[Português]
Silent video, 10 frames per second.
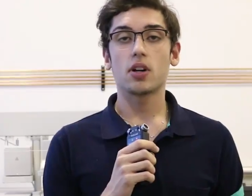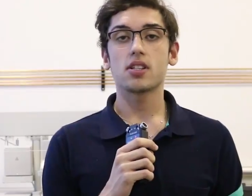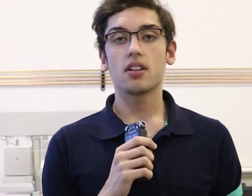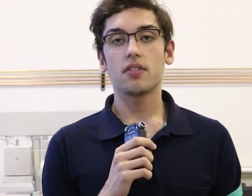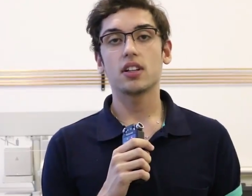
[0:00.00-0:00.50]
pode
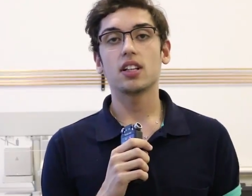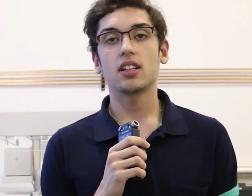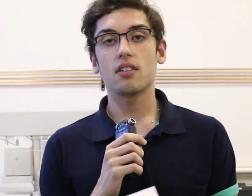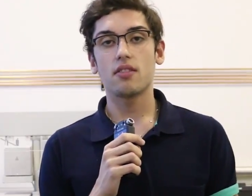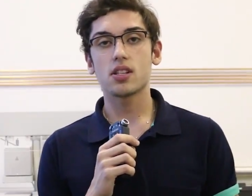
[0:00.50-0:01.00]
ser feito
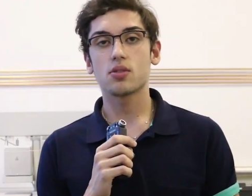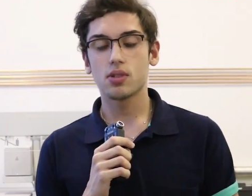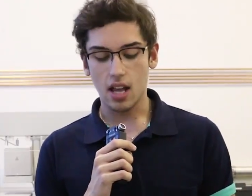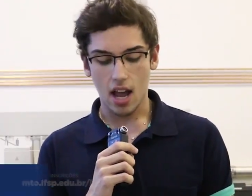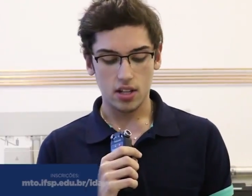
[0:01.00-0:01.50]
através do
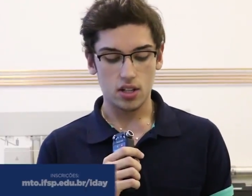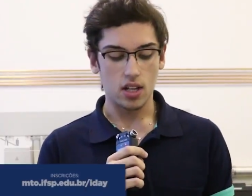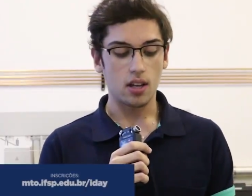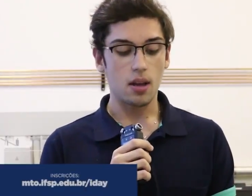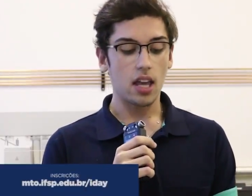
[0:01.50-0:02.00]
site
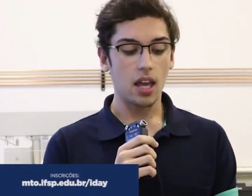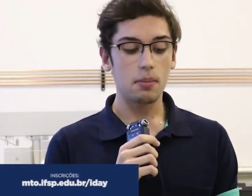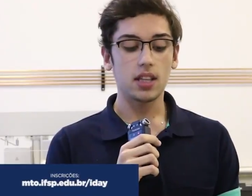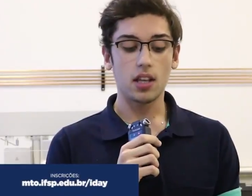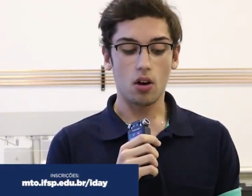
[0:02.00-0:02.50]

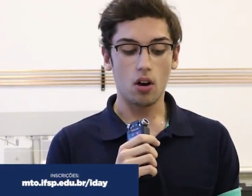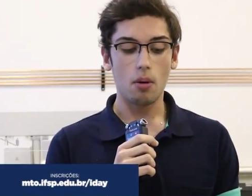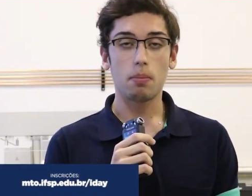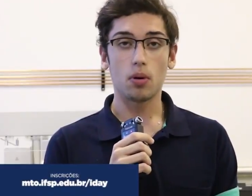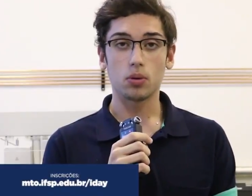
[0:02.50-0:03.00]

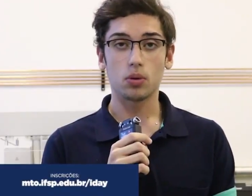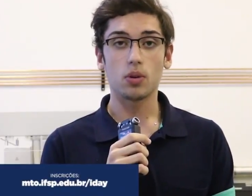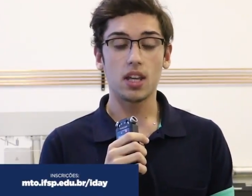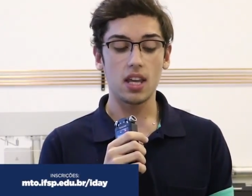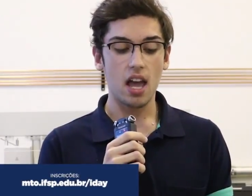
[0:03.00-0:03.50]

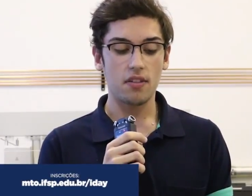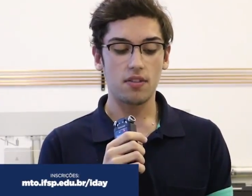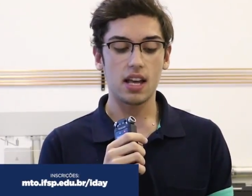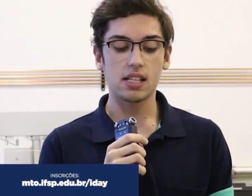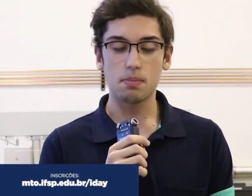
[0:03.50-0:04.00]

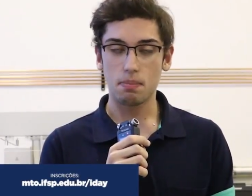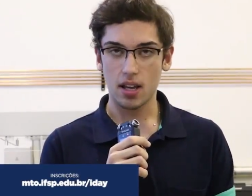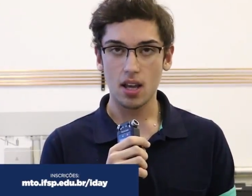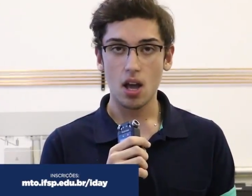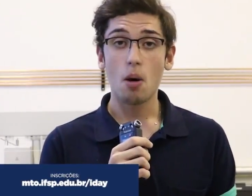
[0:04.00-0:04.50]

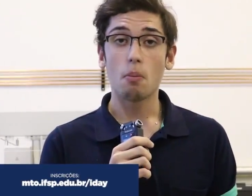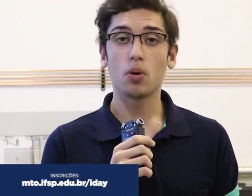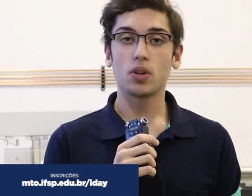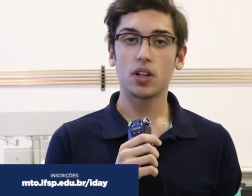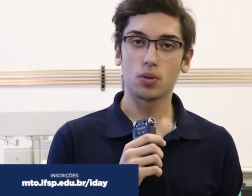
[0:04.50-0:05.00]

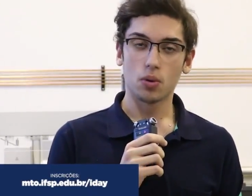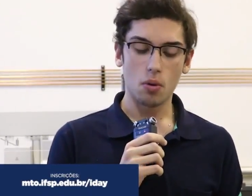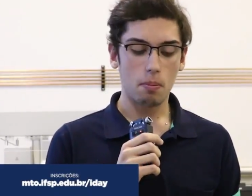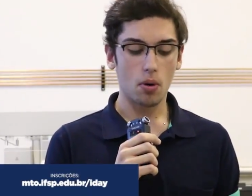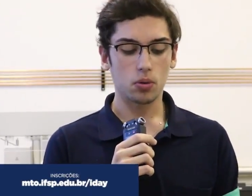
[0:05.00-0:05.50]

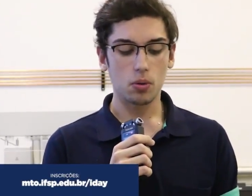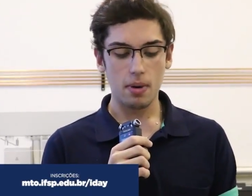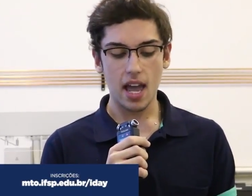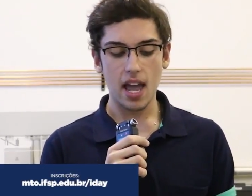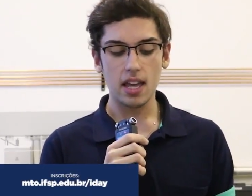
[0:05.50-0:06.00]

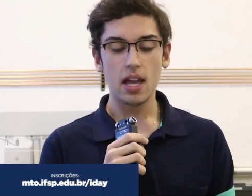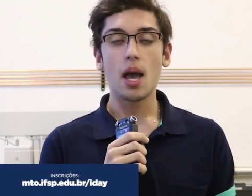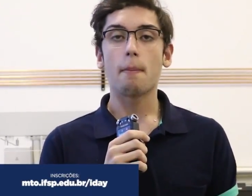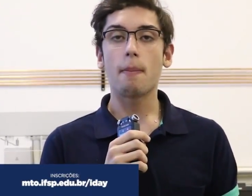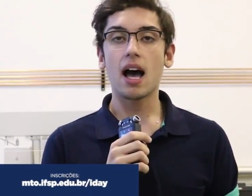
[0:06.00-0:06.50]
mto.ifsp.edu.br
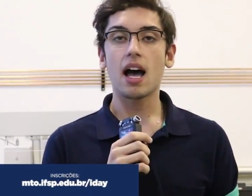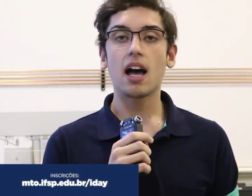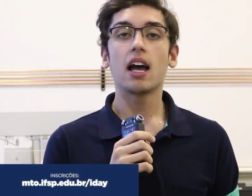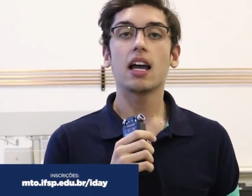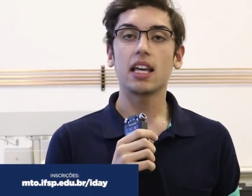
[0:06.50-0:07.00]
barra
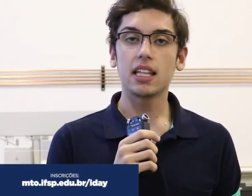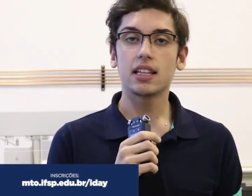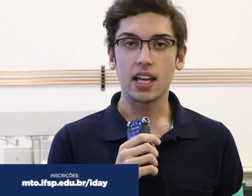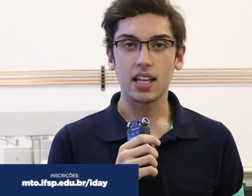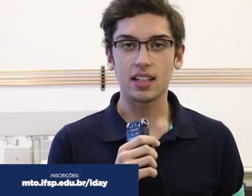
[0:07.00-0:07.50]

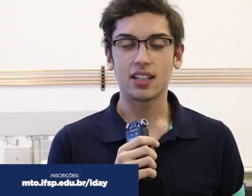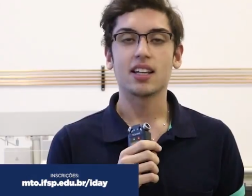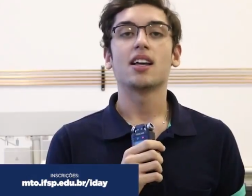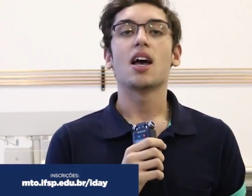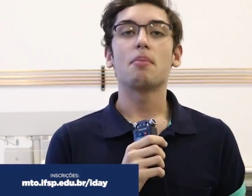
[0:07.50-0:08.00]
IDEI.
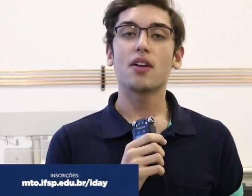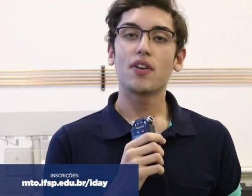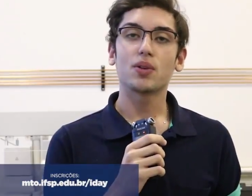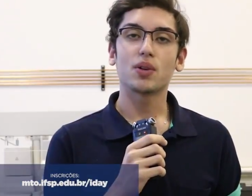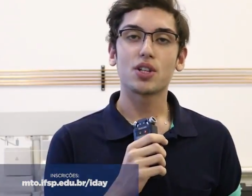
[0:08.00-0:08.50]

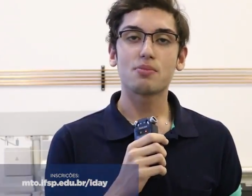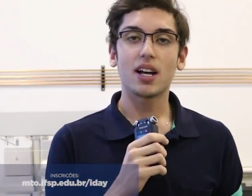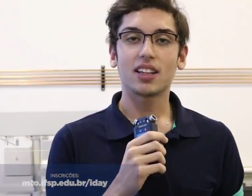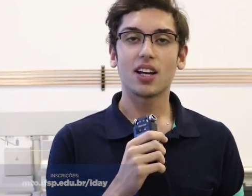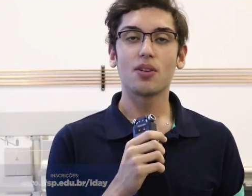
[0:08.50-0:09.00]
Prefeitura de
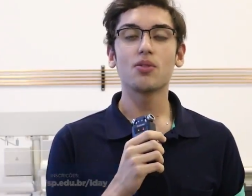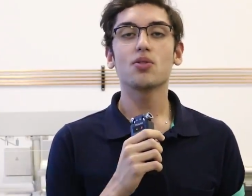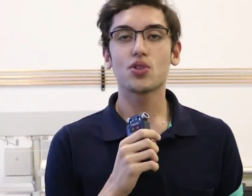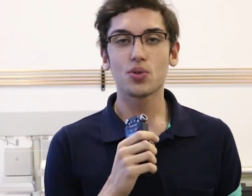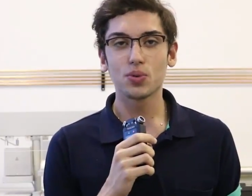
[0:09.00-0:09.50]
Matão,
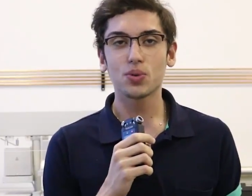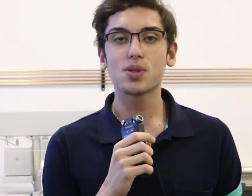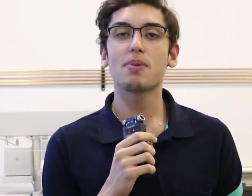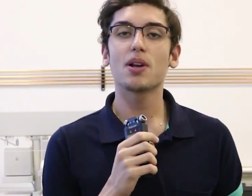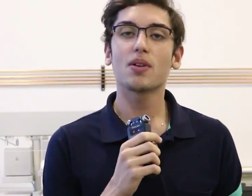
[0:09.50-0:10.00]
juntos
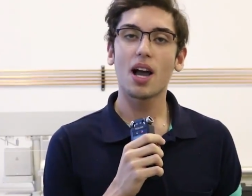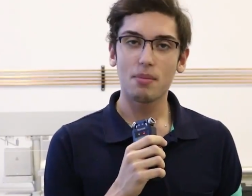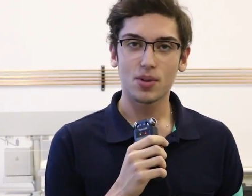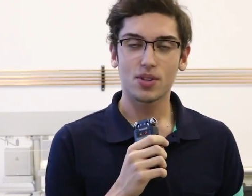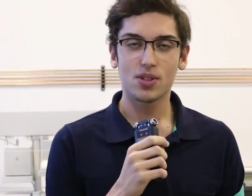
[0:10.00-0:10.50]
pelo
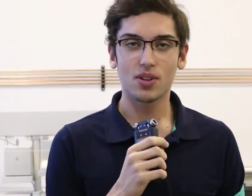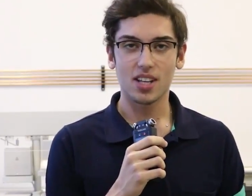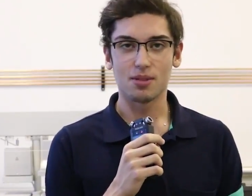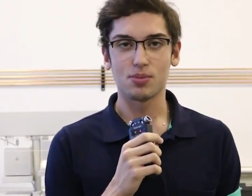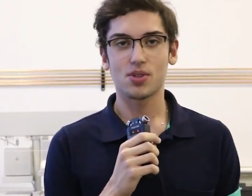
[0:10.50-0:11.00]
caminho que
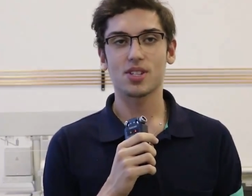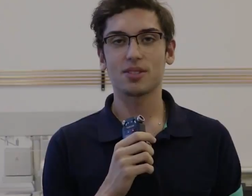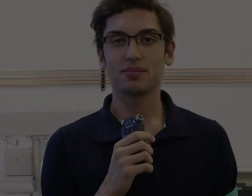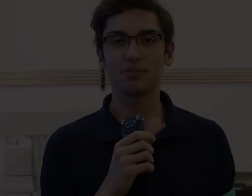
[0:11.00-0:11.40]
sonhamos.